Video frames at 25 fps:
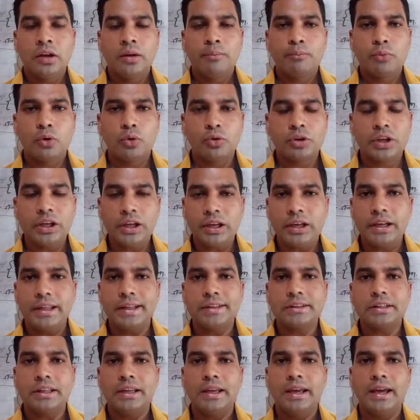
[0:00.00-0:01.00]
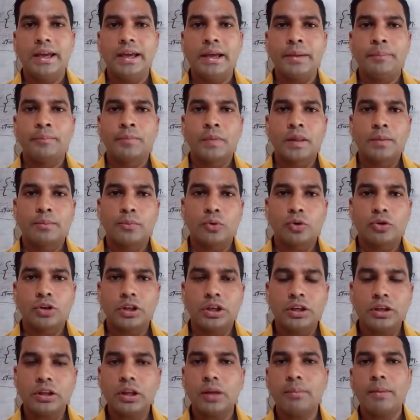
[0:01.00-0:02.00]
प्रोटीन लेते हैं
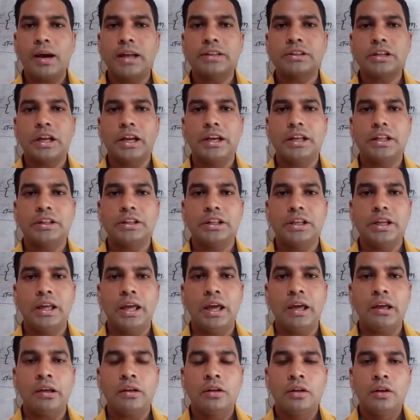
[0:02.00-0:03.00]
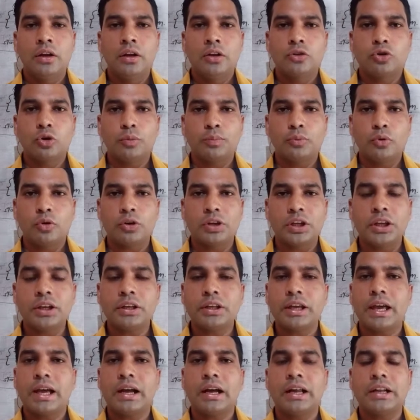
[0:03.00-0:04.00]
प्रोटीन की मात्रा लेते हैं तो प्रोटीन
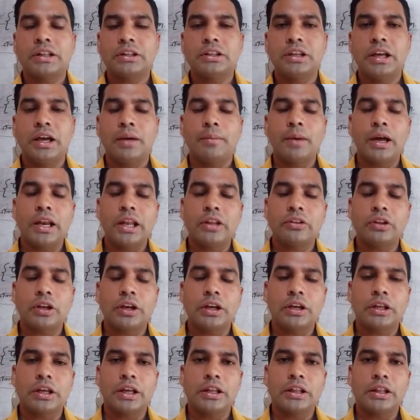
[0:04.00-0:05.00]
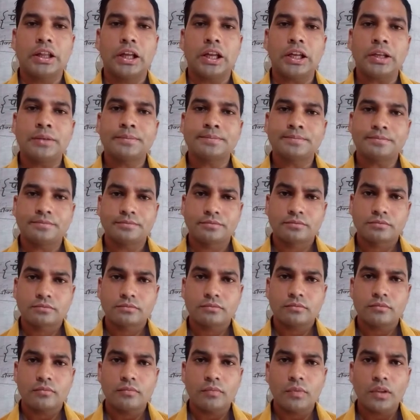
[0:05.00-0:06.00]
क्या करती है हमारे शरीर के अंदर
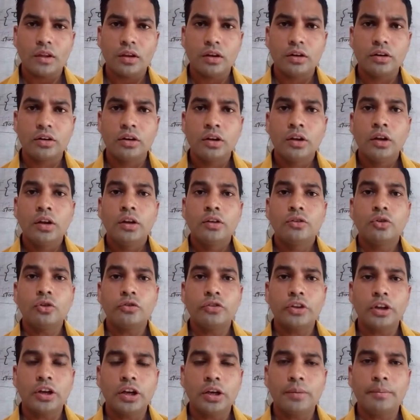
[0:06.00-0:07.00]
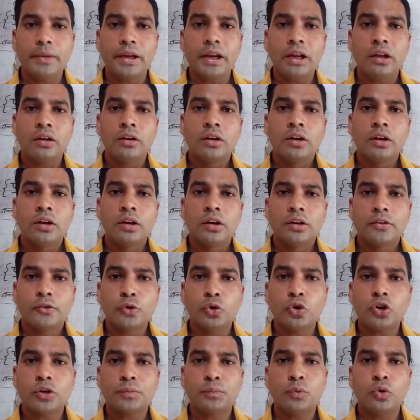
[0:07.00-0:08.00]
जो शरीर में
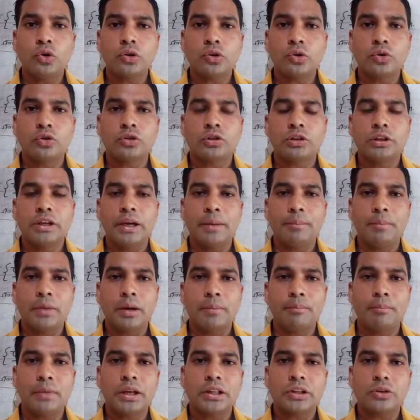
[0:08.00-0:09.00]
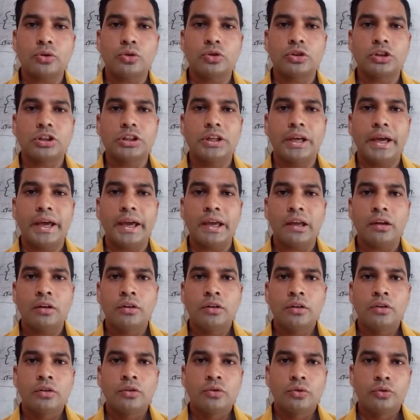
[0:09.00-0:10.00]
टूट फूट होती है मरम्मत होती है
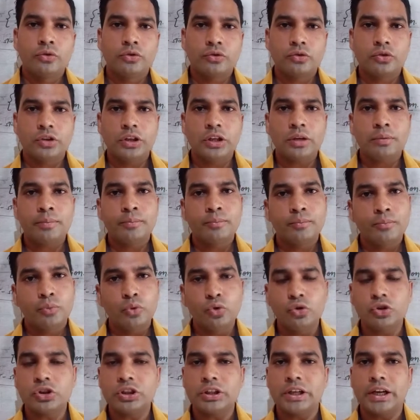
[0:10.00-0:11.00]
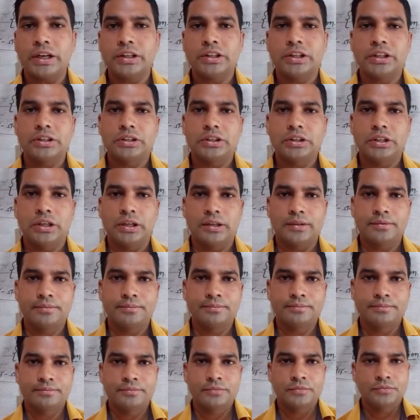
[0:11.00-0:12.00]
उसकी पूर्ति कर देती है
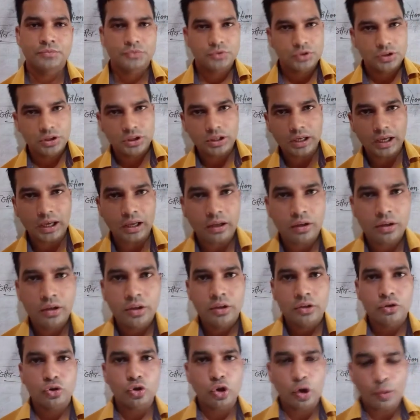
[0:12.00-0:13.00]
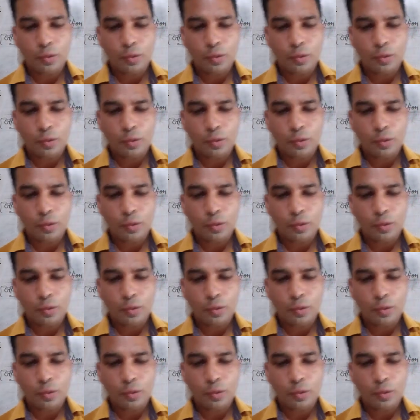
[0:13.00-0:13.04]
ठीक है दो